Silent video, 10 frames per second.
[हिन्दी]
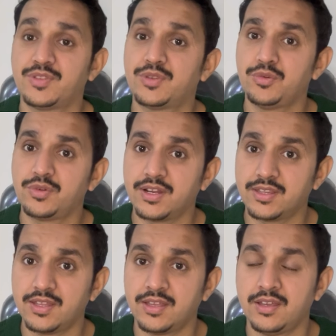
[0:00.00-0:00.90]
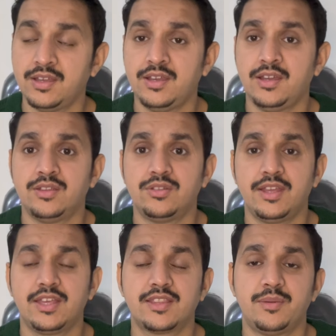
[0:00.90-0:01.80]
शुरू करते हैं तो
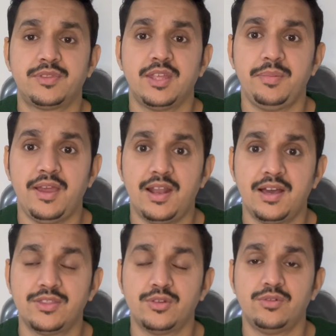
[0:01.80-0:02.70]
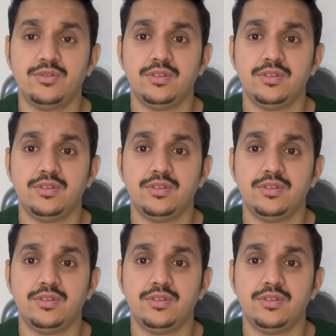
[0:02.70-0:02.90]
देखिए सबसे पहला तो